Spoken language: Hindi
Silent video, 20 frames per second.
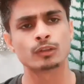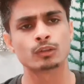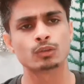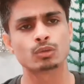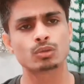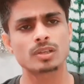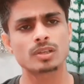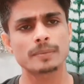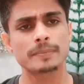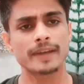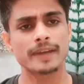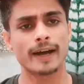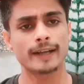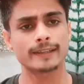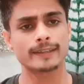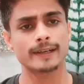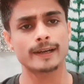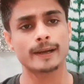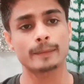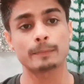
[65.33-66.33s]
तो जब
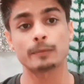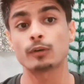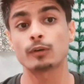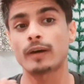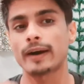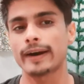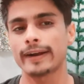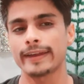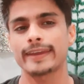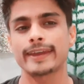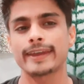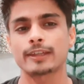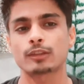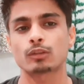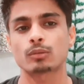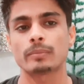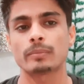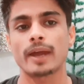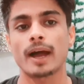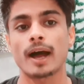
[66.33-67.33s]
यहाँ तक आप लोग आ ही गए
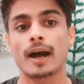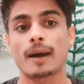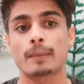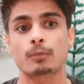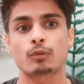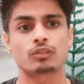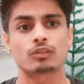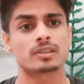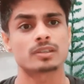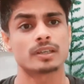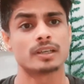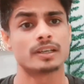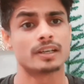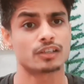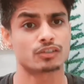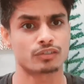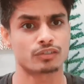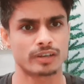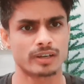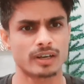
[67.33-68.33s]
तो मैं आपको इस
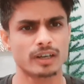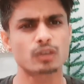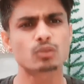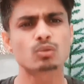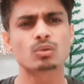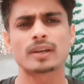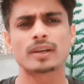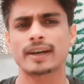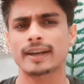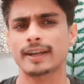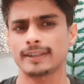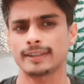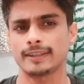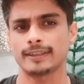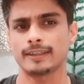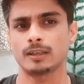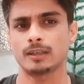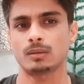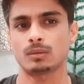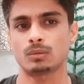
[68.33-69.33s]
इंडस्ट्री का टूर करा
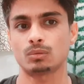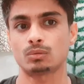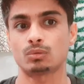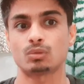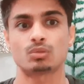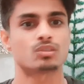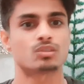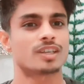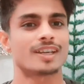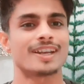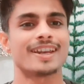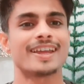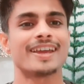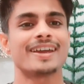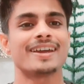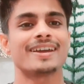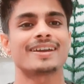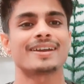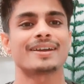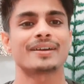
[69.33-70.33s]
देता हूँ तो चलिए
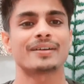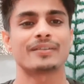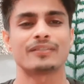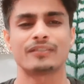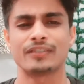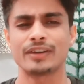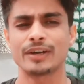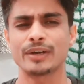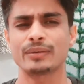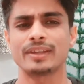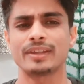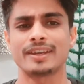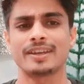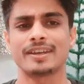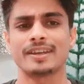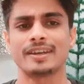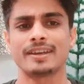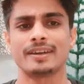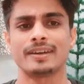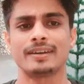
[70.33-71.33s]
वीडियो
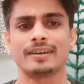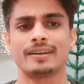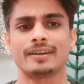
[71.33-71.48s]
देखिए